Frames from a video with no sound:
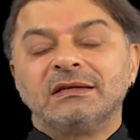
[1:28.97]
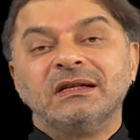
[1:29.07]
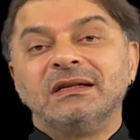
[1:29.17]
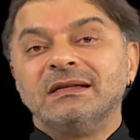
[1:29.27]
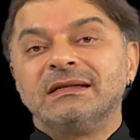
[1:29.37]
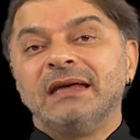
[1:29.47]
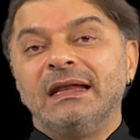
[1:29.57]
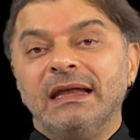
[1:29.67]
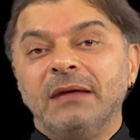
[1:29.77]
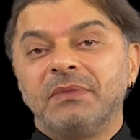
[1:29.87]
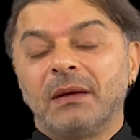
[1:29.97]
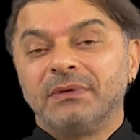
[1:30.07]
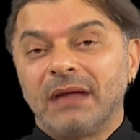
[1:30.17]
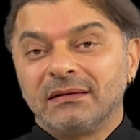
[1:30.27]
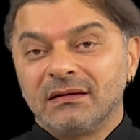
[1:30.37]
cildinizi yenileyip
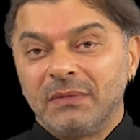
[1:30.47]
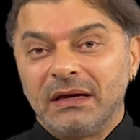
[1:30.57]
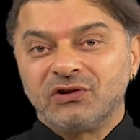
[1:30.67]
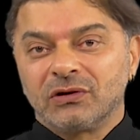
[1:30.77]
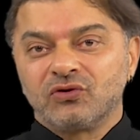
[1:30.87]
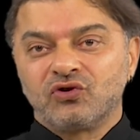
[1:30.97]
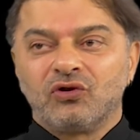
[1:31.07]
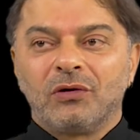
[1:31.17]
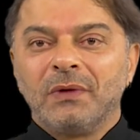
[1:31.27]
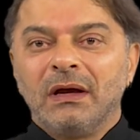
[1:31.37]
yapılandırmaya çalışıyor.